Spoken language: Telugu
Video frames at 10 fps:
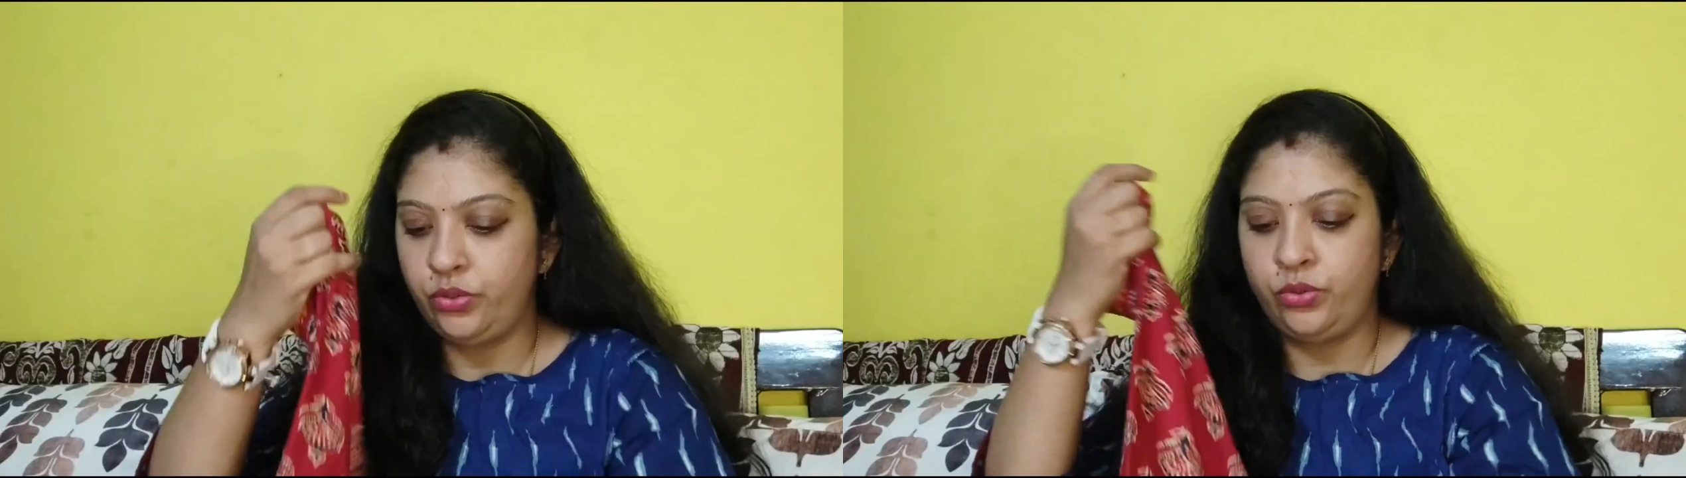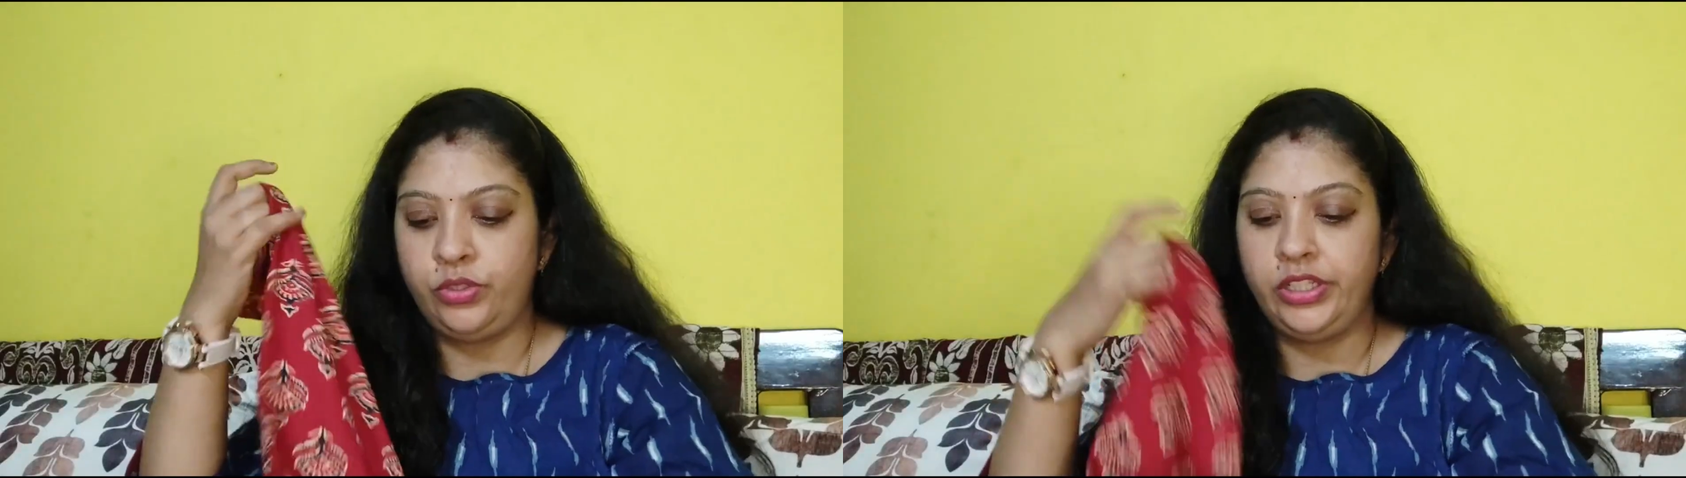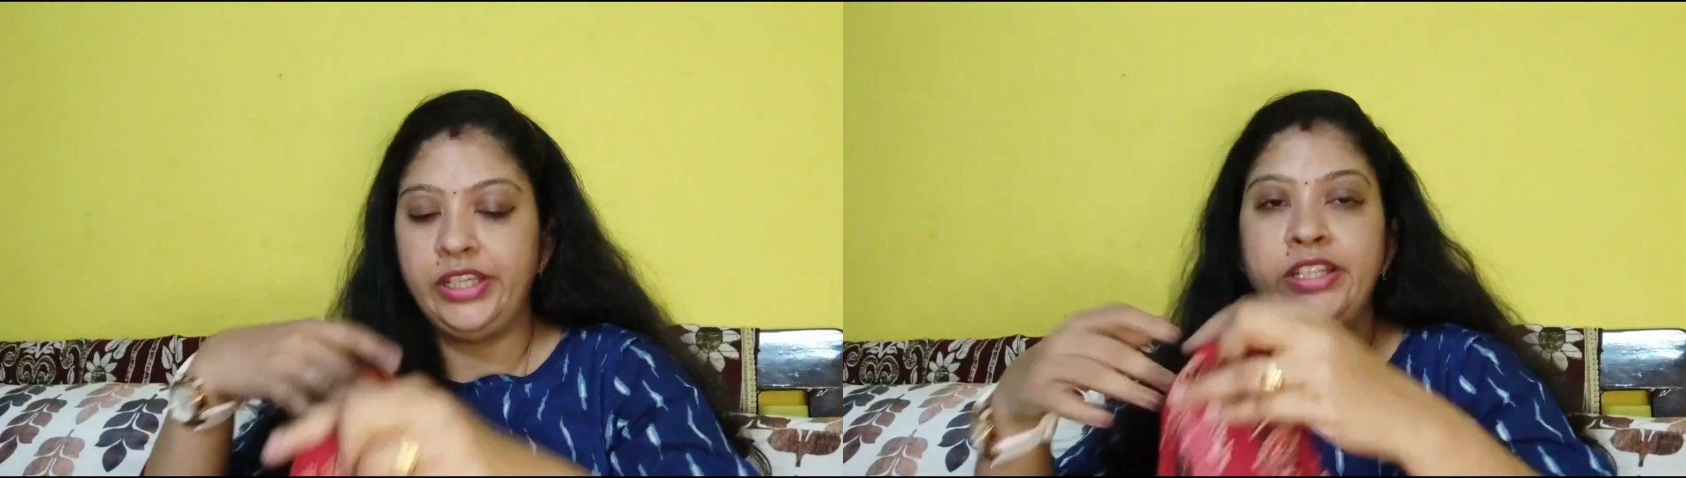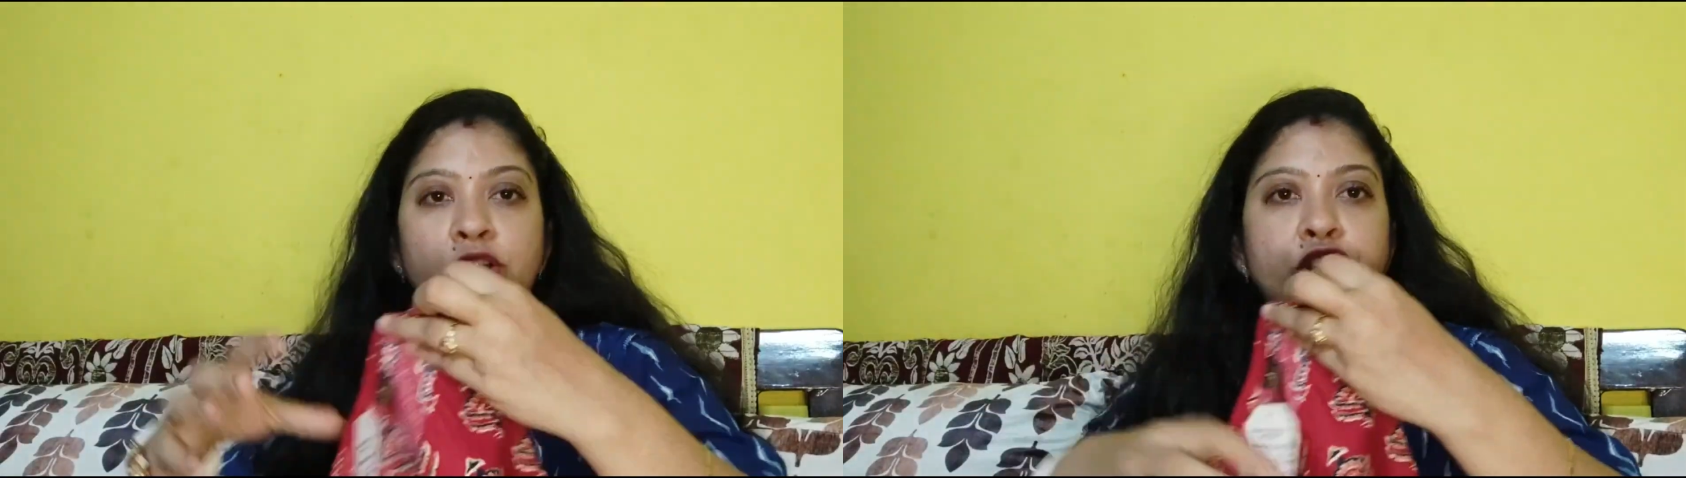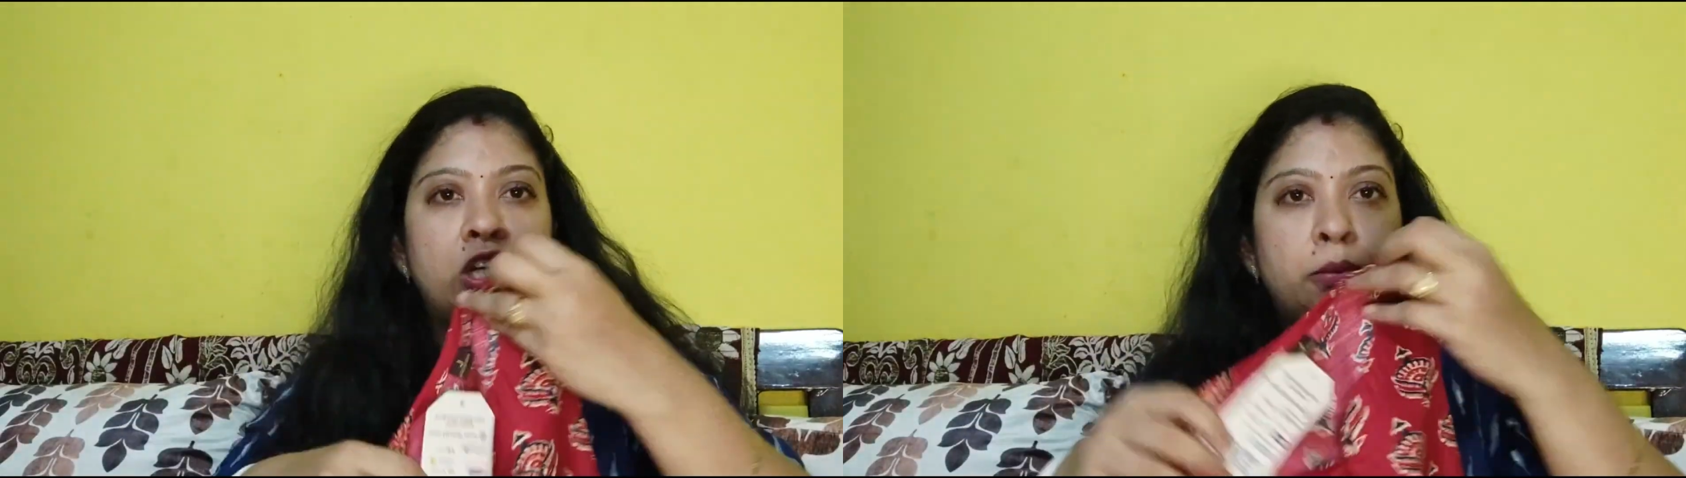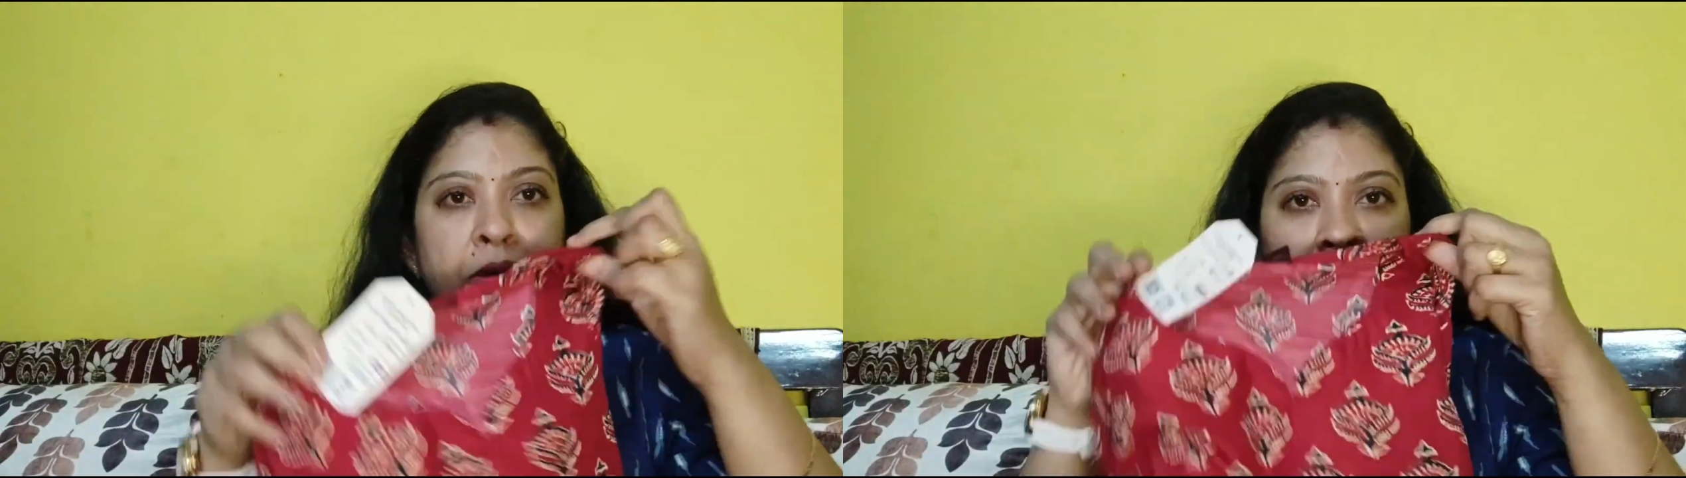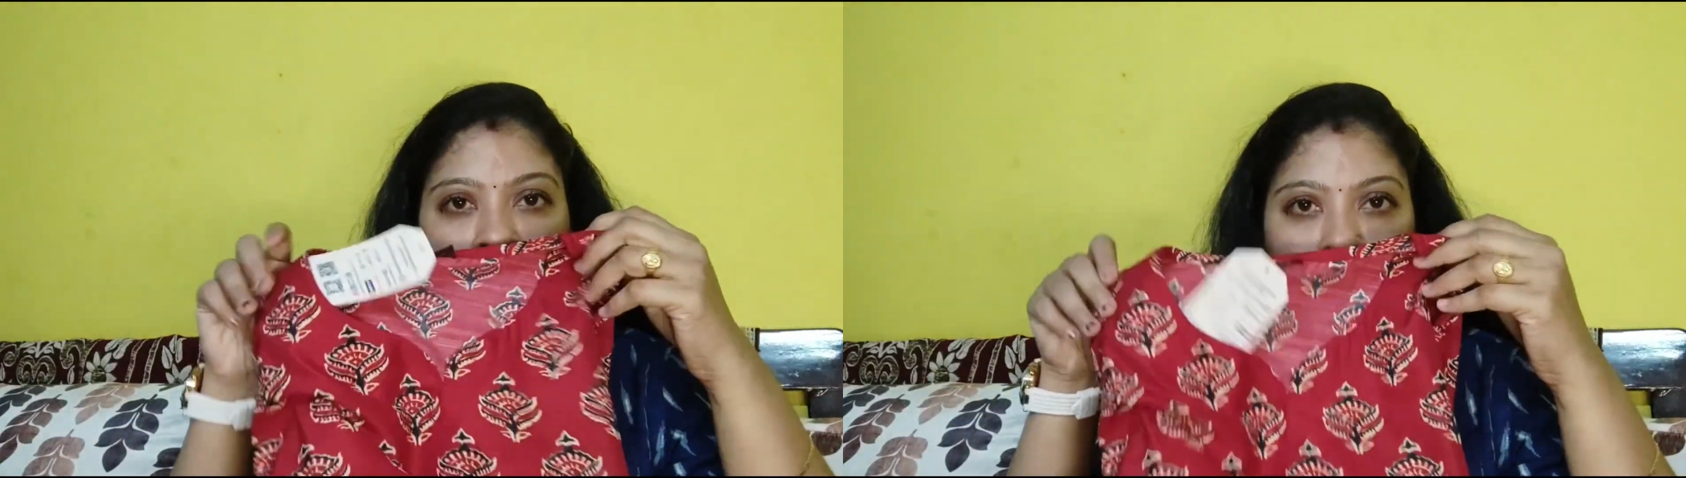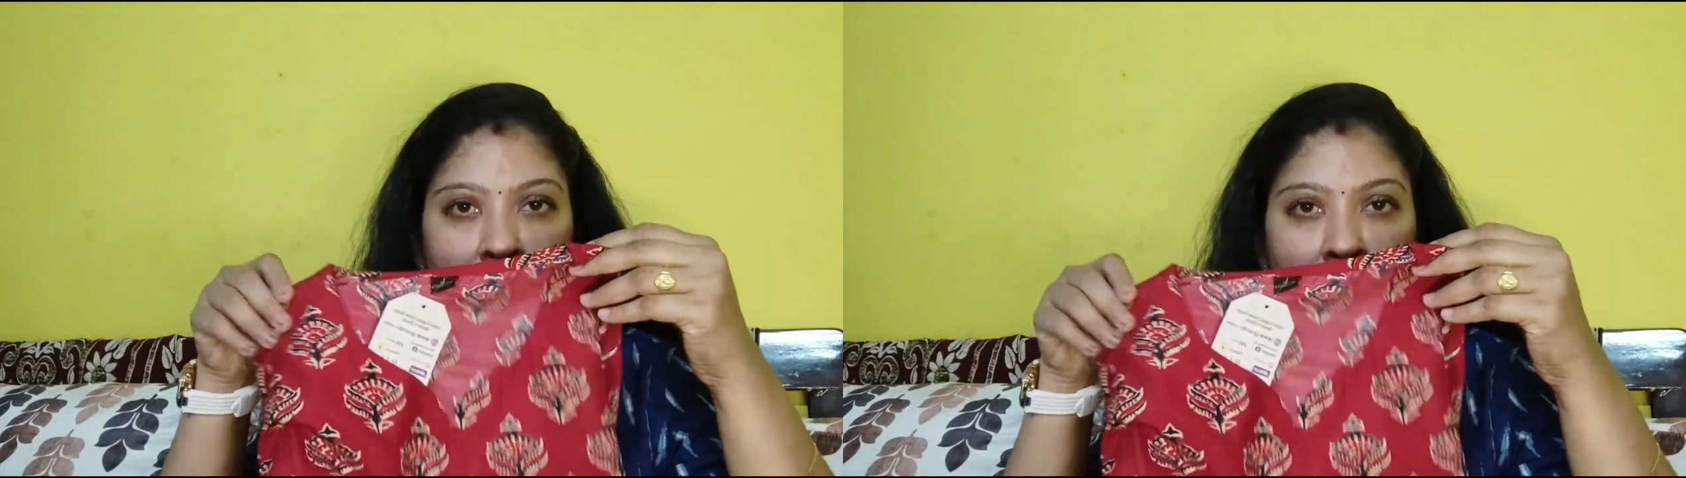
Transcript: సో ఇది వచ్చేటప్పటికి